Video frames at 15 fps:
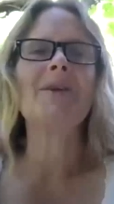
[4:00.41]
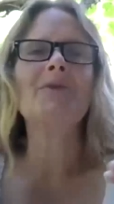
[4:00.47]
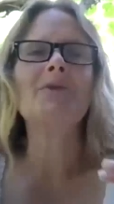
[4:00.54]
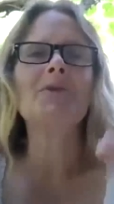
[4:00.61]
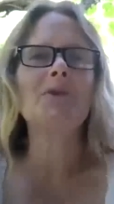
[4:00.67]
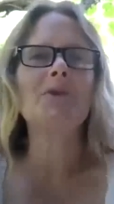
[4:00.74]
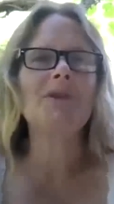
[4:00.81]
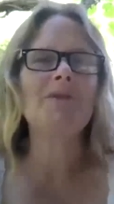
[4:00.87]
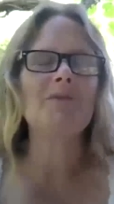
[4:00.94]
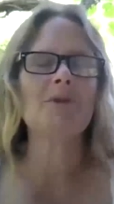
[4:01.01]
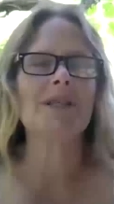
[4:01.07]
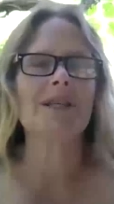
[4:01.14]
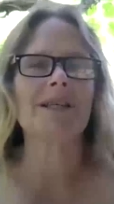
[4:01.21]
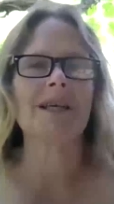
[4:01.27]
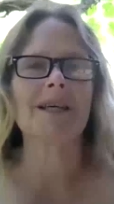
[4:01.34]
à un autre niveau,
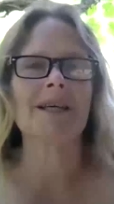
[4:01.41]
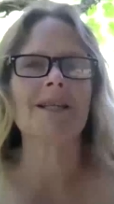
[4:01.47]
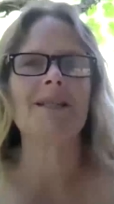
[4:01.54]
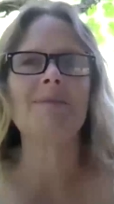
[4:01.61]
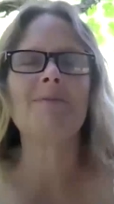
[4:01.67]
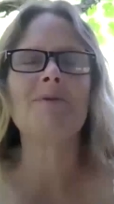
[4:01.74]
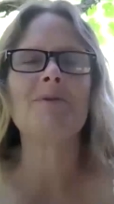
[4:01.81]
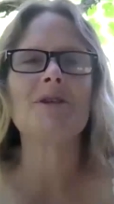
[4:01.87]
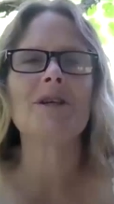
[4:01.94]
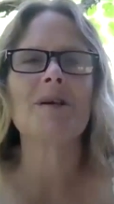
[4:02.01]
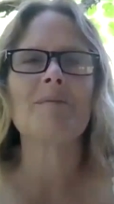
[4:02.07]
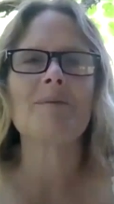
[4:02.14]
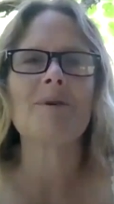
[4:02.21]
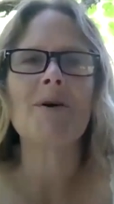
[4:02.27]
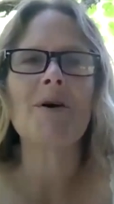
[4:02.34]
cet archétype du
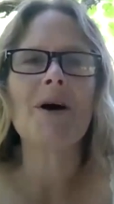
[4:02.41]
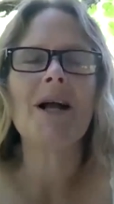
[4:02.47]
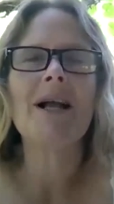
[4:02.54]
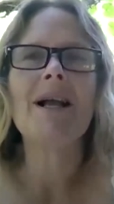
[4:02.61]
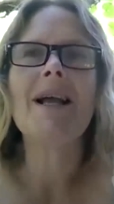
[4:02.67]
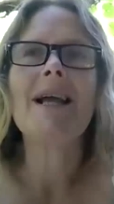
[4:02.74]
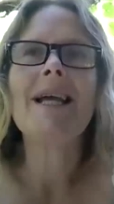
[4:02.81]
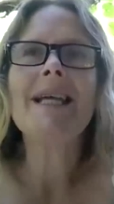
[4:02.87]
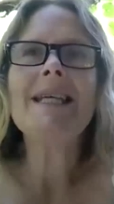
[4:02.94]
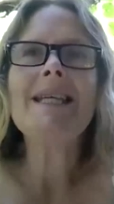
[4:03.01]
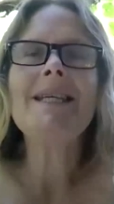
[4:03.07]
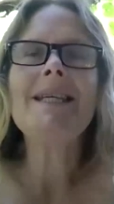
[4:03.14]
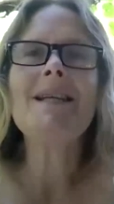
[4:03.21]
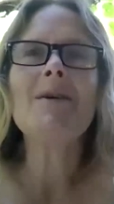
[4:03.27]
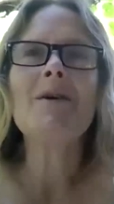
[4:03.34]
chien blanc,
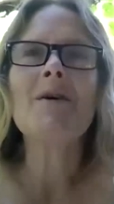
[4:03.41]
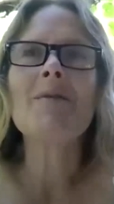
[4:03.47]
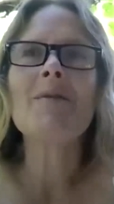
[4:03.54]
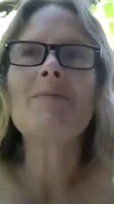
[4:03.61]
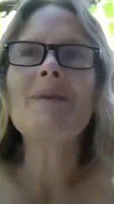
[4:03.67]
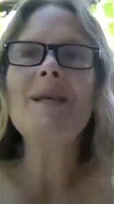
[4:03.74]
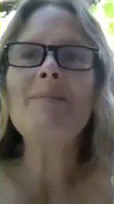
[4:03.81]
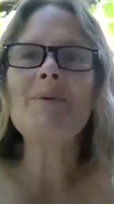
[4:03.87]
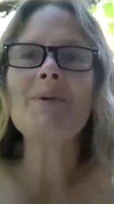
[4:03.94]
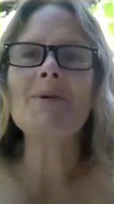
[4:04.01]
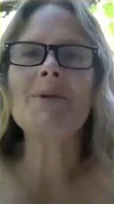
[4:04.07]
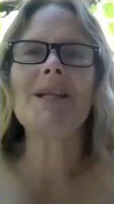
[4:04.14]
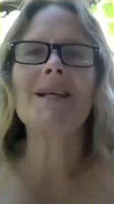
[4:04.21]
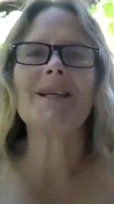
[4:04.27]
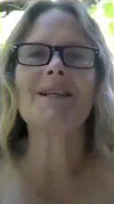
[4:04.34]
il, euh,
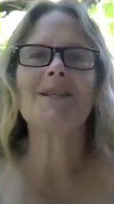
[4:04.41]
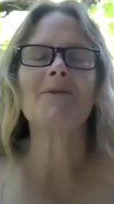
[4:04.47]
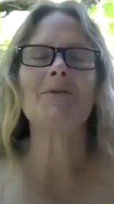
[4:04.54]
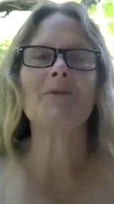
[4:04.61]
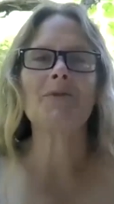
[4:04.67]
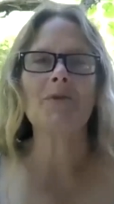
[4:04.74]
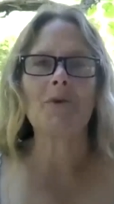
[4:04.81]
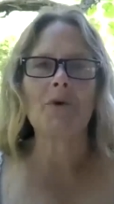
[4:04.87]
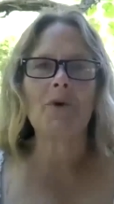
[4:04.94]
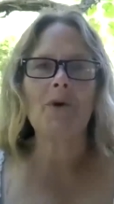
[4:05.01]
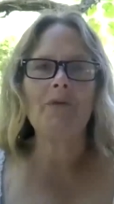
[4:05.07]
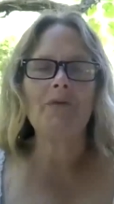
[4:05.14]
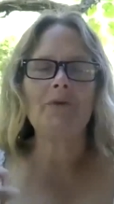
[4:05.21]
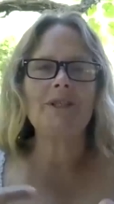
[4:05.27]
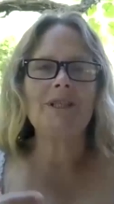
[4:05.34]
pose la question de
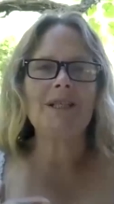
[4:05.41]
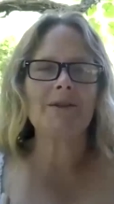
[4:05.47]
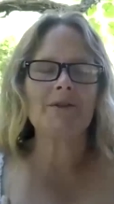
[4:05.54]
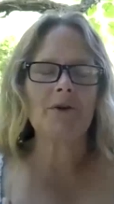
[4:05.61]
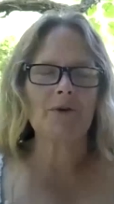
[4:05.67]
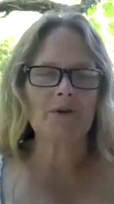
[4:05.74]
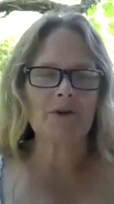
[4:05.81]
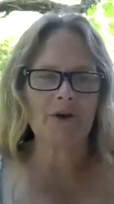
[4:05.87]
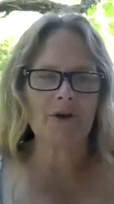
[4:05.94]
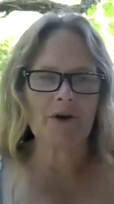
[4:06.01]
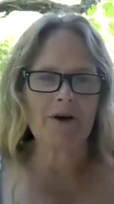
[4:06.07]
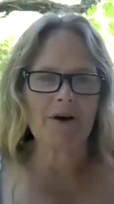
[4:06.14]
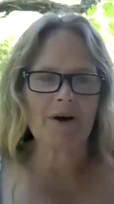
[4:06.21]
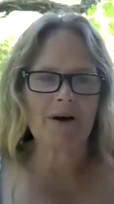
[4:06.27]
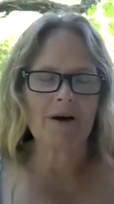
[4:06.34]
revenir dans le
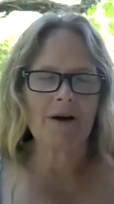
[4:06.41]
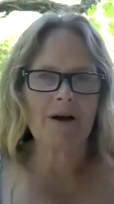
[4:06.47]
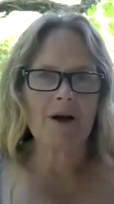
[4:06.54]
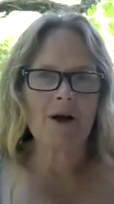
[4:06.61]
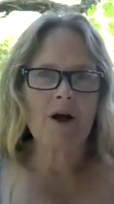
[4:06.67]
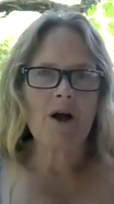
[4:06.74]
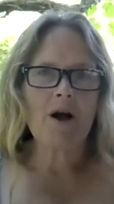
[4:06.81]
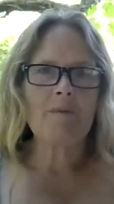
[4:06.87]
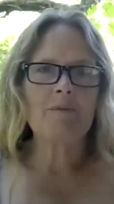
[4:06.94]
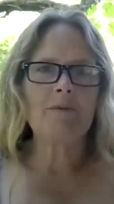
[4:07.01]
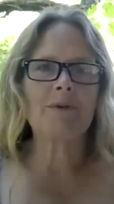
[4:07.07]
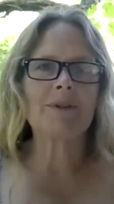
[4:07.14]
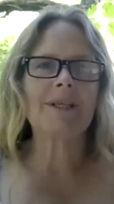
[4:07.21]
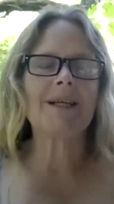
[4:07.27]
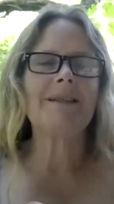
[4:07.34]
cœur
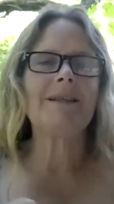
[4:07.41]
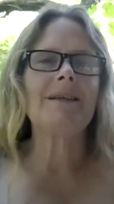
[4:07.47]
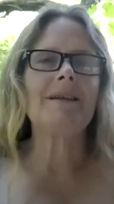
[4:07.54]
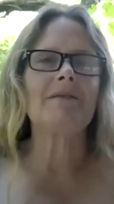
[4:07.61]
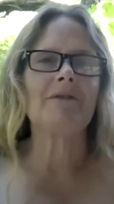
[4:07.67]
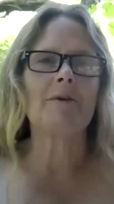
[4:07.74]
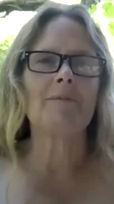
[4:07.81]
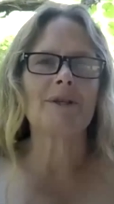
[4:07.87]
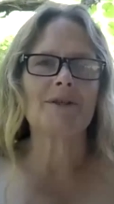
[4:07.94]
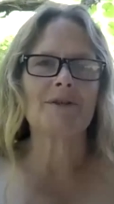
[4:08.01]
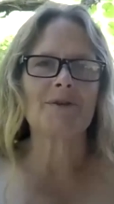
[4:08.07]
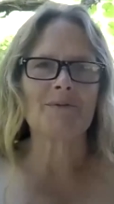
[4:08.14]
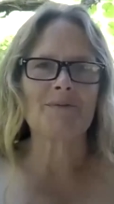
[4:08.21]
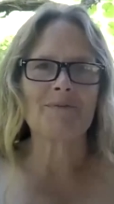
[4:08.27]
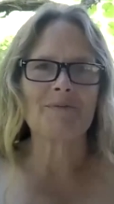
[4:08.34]
pour traiter
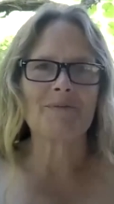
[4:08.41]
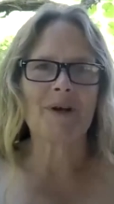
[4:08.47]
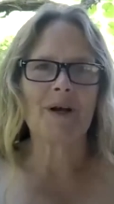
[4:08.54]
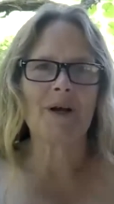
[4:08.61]
l'information,